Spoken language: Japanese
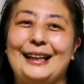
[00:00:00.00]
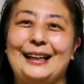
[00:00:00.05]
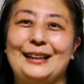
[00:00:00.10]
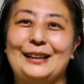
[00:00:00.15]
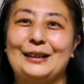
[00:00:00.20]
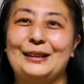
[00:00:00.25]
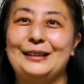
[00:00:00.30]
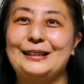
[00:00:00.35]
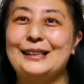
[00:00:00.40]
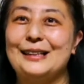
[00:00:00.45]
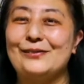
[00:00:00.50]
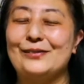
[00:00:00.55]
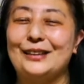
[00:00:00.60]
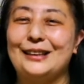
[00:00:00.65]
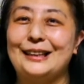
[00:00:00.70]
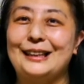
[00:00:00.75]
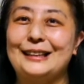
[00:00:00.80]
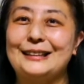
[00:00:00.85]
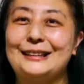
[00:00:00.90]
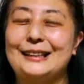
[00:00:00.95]
えーと、以前もお
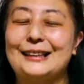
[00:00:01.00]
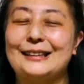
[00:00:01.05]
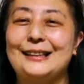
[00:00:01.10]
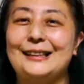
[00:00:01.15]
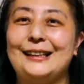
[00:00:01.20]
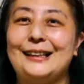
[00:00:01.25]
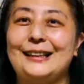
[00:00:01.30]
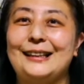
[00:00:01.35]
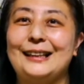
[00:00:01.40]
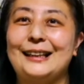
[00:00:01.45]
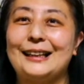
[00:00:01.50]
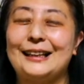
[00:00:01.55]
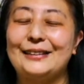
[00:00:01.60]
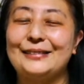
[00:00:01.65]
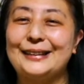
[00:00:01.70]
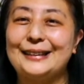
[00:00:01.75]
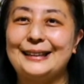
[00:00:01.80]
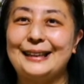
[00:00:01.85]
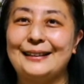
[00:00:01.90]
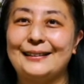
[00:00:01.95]
話しさせていただき
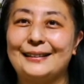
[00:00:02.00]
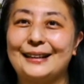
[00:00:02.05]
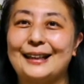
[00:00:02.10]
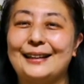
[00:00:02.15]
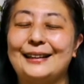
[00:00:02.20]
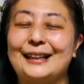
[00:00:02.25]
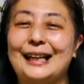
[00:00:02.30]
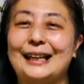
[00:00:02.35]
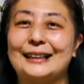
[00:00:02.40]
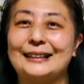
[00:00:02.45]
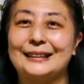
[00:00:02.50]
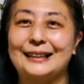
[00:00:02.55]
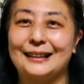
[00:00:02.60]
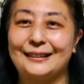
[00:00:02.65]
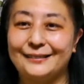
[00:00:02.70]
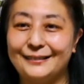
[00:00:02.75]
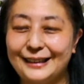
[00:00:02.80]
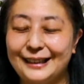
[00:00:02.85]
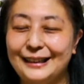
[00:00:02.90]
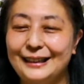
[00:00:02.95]
ましたがキャロラン
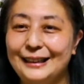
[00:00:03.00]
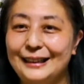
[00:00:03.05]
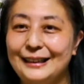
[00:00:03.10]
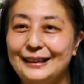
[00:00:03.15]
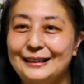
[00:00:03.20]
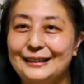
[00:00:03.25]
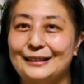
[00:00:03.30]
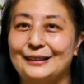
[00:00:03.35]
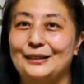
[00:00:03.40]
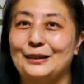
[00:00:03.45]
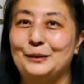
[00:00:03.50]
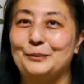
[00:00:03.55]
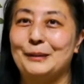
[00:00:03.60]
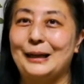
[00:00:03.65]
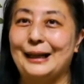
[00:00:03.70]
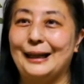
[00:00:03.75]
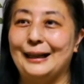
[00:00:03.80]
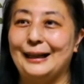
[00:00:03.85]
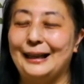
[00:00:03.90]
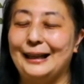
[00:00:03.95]
さんはその、
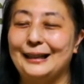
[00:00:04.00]
まあ、